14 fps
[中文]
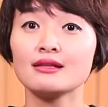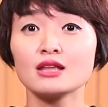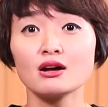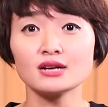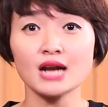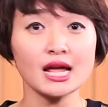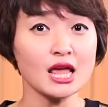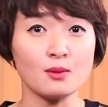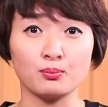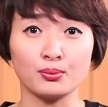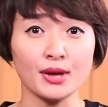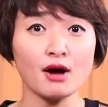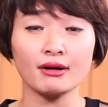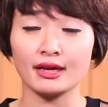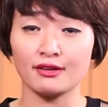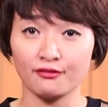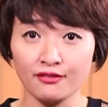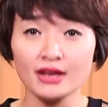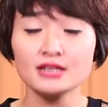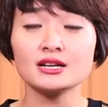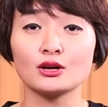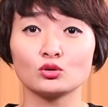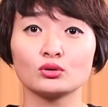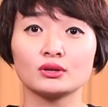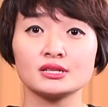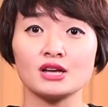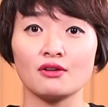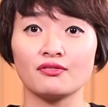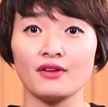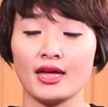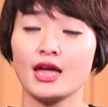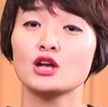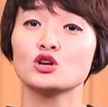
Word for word: 当然也不要给非常多的小费。